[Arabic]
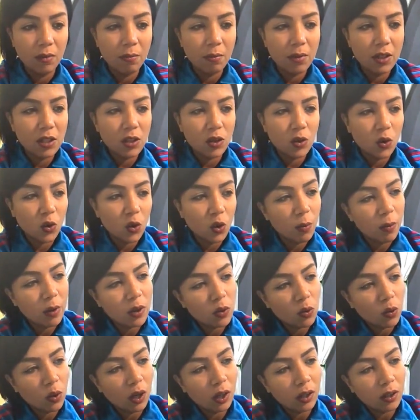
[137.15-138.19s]
بس يكون
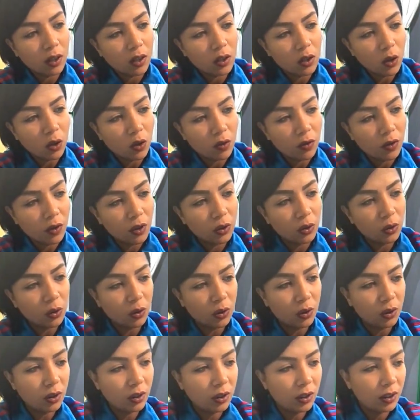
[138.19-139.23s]
مسؤول عن تصرفاته
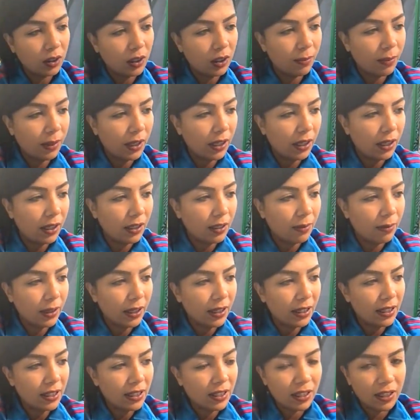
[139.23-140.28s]
يبقى
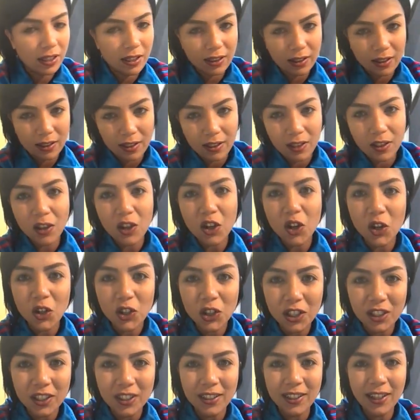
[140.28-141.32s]
يبقى إنسان
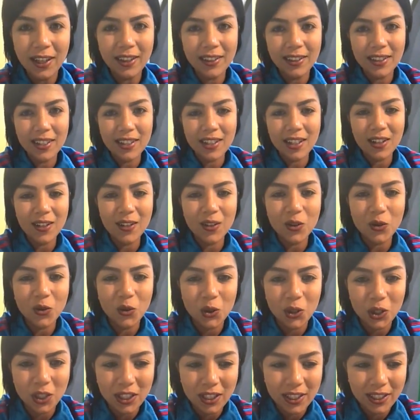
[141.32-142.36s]
راشد عدى سن
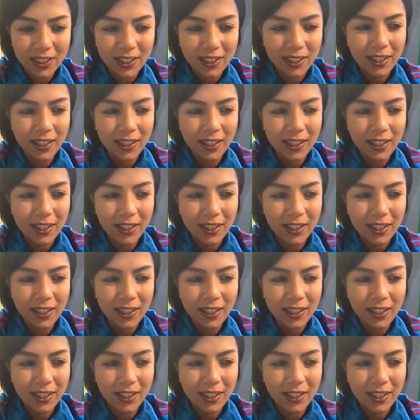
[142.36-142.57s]
الرشد